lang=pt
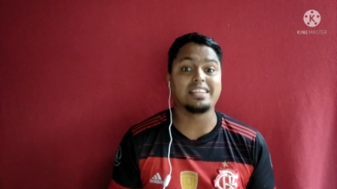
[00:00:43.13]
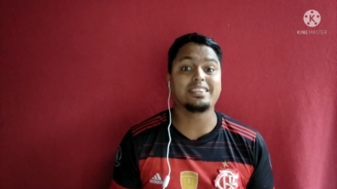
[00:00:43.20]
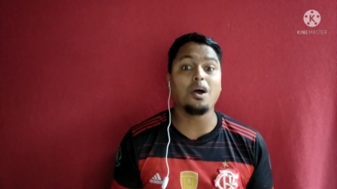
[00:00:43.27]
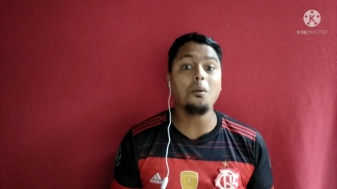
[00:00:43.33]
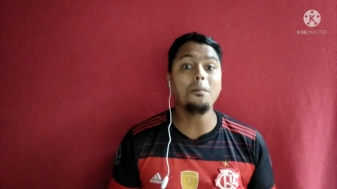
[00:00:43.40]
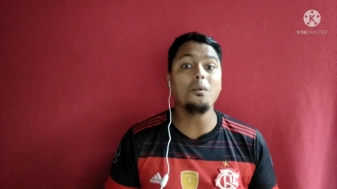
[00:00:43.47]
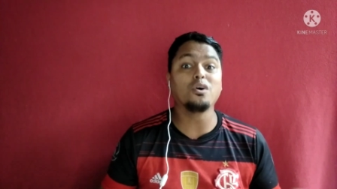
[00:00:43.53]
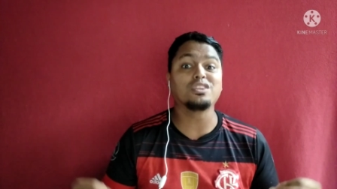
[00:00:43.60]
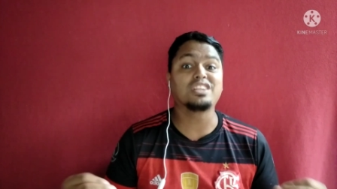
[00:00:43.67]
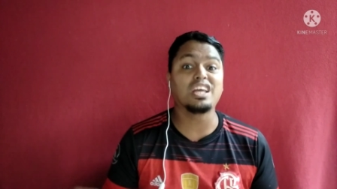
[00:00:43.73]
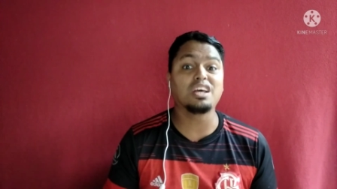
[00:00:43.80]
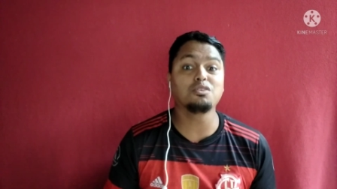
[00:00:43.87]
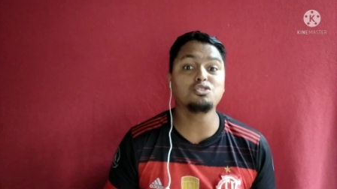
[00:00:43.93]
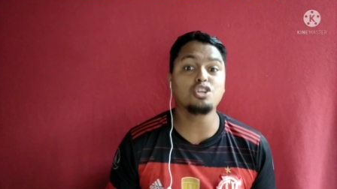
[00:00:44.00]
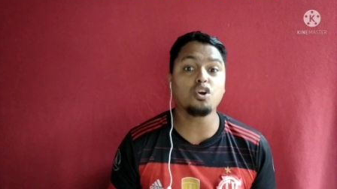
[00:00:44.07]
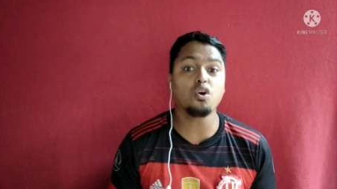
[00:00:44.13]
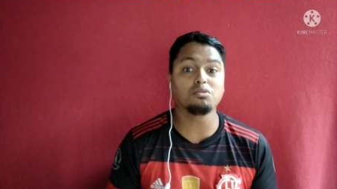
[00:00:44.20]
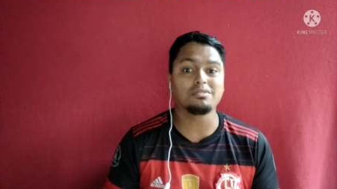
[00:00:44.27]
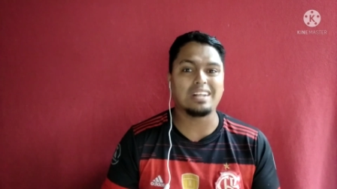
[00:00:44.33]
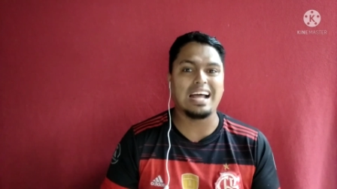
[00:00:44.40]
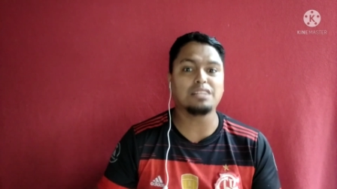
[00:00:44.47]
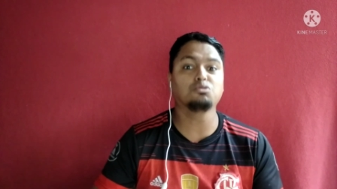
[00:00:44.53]
até o um modelo de
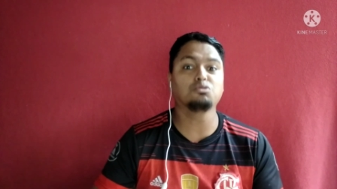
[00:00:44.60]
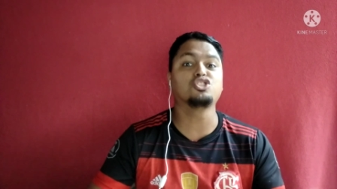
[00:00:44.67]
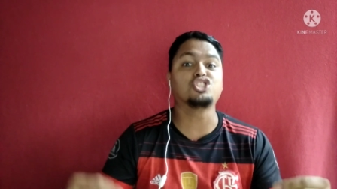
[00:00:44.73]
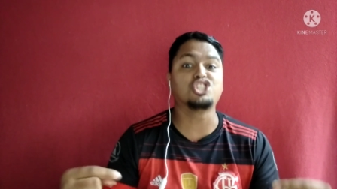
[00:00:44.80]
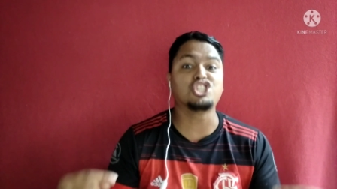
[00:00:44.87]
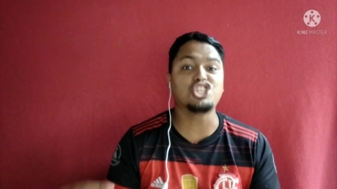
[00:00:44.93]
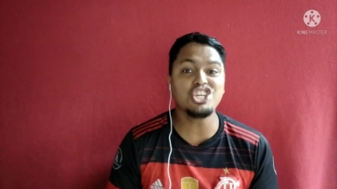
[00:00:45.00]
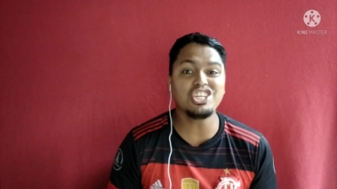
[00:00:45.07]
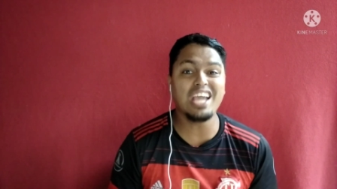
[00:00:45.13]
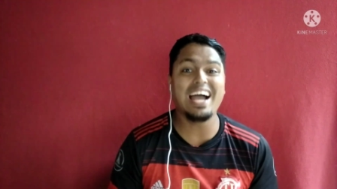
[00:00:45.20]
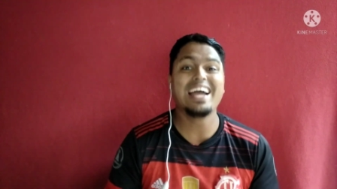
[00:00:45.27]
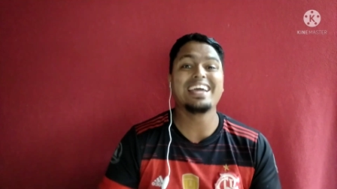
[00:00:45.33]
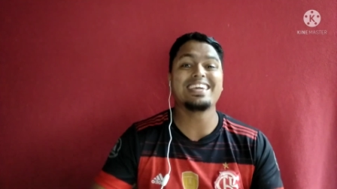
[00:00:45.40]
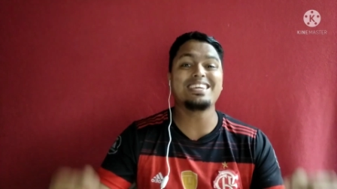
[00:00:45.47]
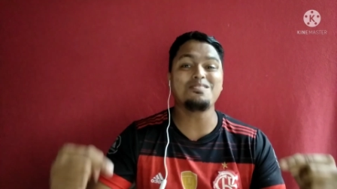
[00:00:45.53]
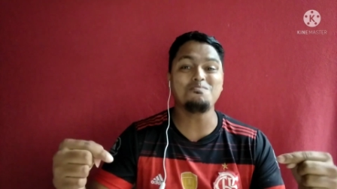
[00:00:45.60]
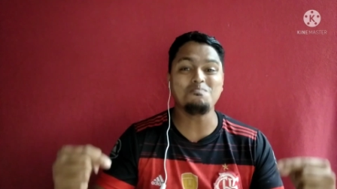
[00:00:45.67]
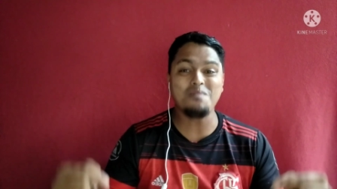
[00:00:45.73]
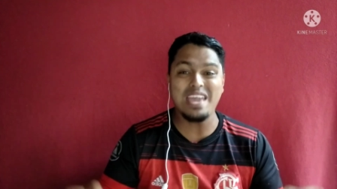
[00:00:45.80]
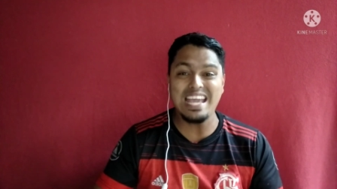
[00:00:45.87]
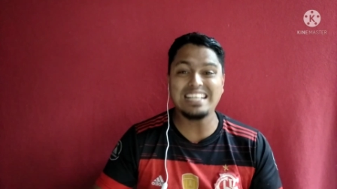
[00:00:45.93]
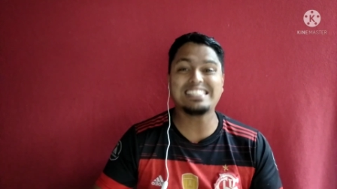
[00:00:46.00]
contrato tinha em
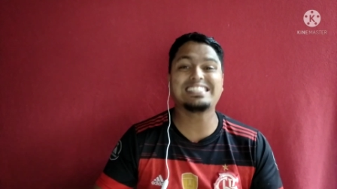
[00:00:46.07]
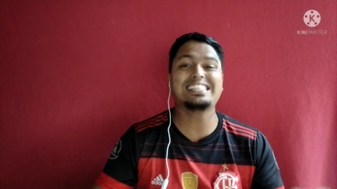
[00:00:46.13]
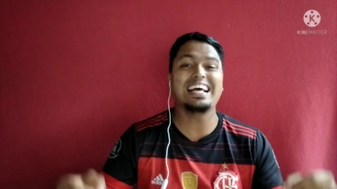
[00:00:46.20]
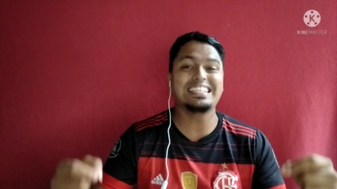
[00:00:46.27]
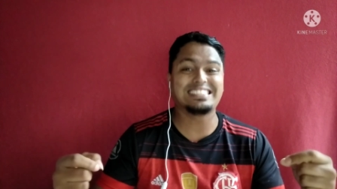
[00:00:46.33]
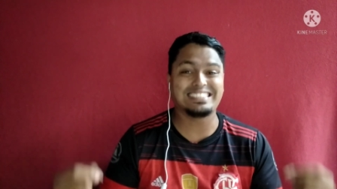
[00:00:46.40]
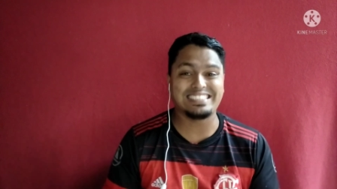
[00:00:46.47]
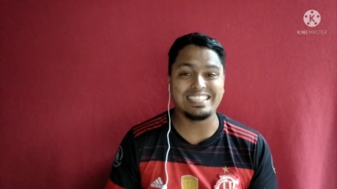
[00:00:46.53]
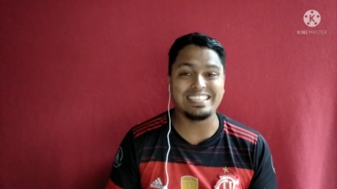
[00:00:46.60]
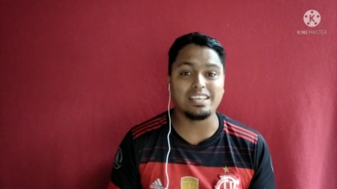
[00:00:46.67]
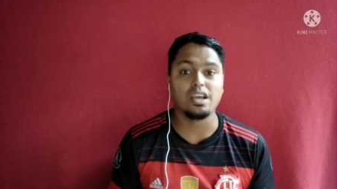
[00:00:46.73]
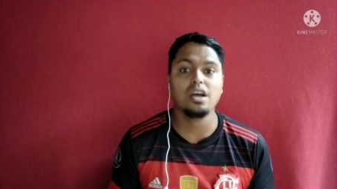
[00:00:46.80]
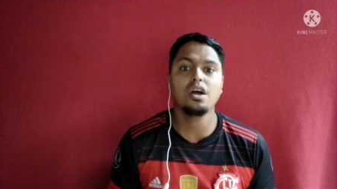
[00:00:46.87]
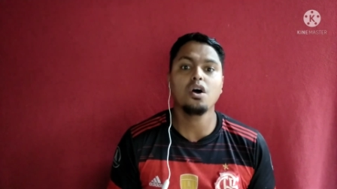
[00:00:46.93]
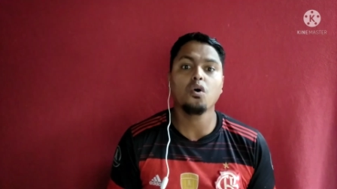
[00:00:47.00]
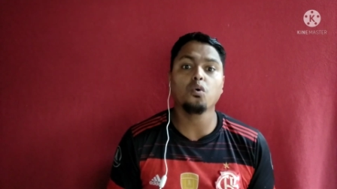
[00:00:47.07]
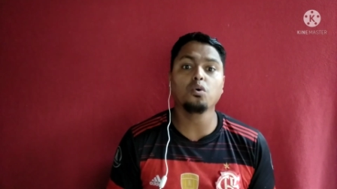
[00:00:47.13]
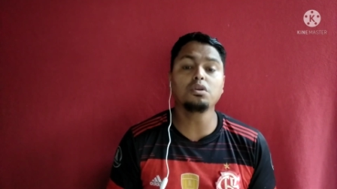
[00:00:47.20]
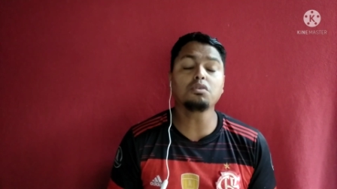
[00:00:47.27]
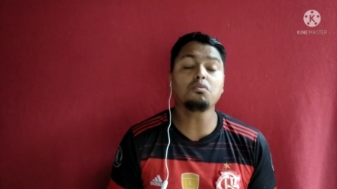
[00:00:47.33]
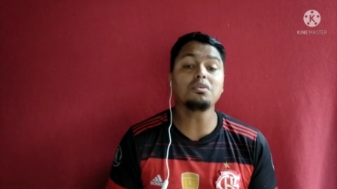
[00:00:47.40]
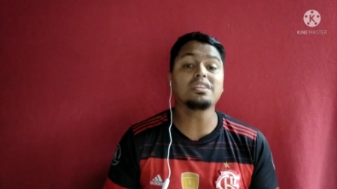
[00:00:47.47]
mesa sim. O
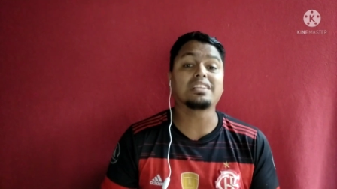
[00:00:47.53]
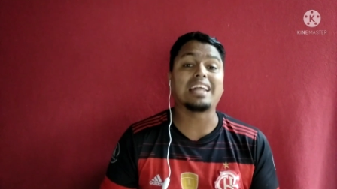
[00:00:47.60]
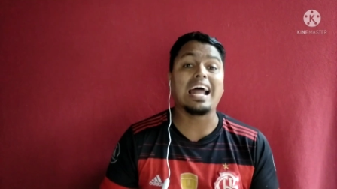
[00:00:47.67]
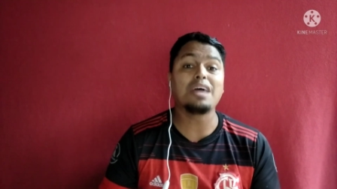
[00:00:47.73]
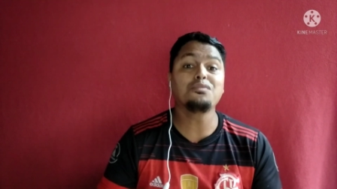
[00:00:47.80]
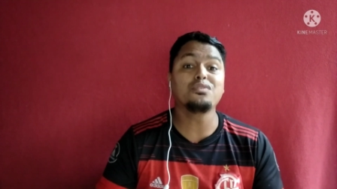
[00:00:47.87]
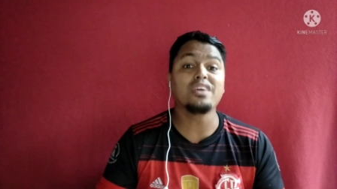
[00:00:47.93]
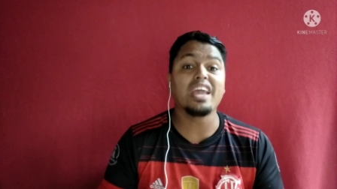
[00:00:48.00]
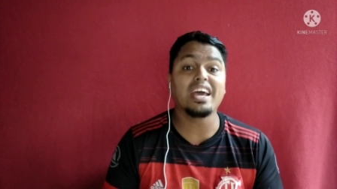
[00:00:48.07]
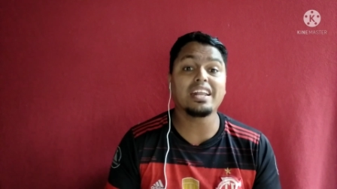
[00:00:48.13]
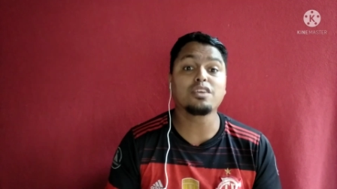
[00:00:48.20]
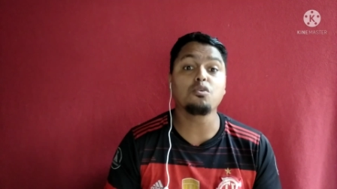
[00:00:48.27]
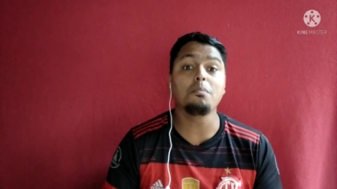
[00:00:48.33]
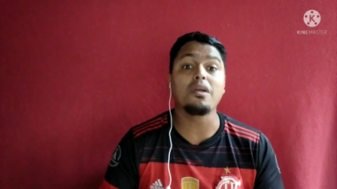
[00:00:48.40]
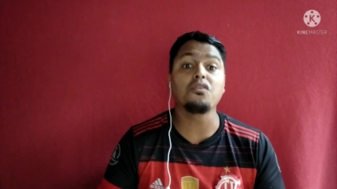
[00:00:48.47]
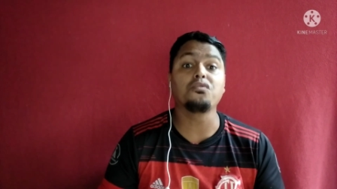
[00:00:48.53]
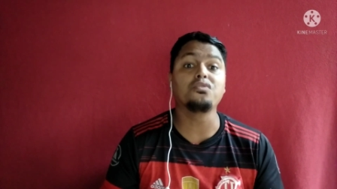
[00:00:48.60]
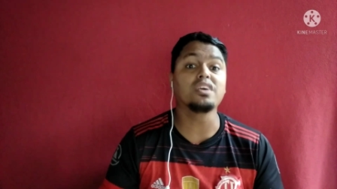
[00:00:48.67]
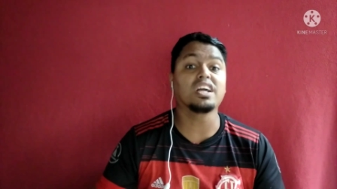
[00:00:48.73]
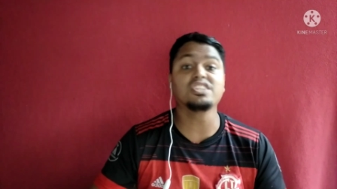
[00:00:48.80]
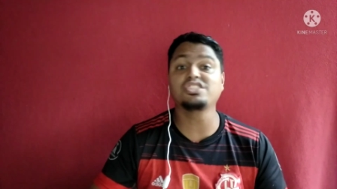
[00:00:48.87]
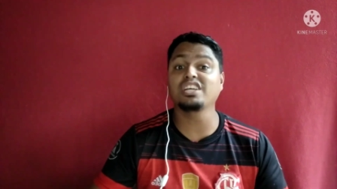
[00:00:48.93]
único entrave era que o
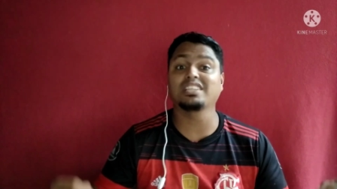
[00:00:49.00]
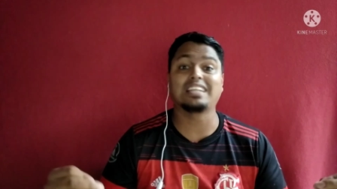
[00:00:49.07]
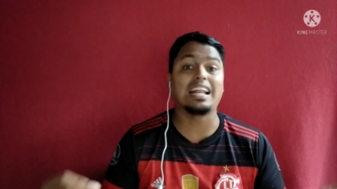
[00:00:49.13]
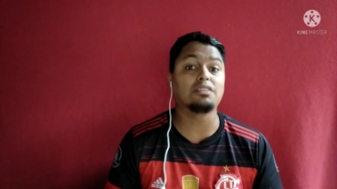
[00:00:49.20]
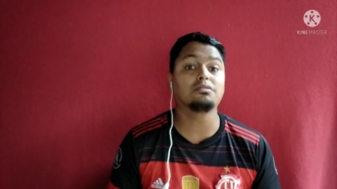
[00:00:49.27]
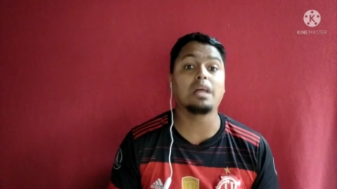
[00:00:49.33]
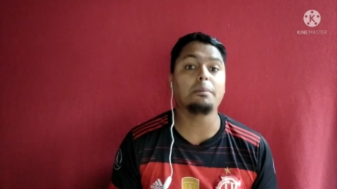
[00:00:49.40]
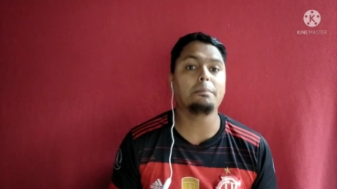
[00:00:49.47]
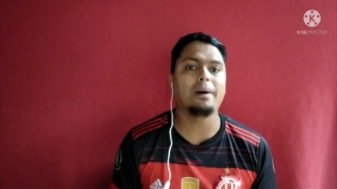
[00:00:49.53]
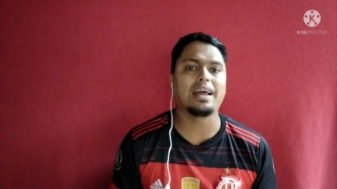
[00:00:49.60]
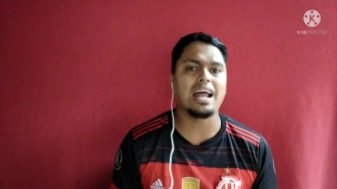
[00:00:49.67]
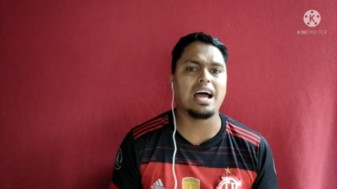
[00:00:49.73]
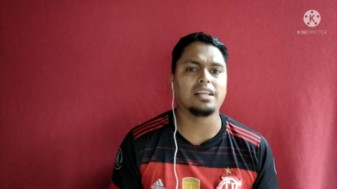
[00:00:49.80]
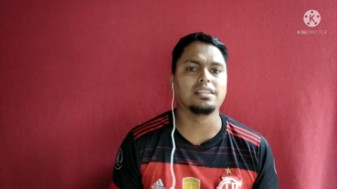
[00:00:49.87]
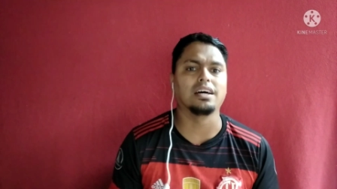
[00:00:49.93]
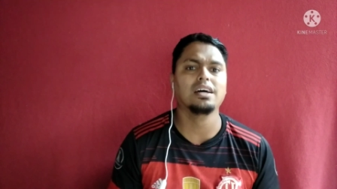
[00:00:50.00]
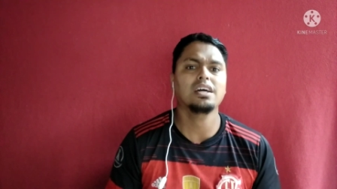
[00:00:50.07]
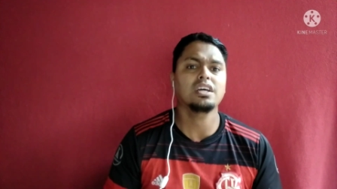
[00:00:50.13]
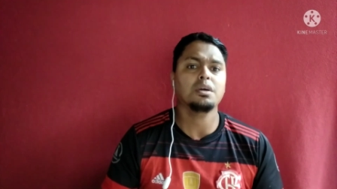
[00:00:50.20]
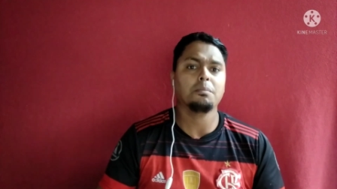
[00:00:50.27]
Benfica tinha entrado na parada.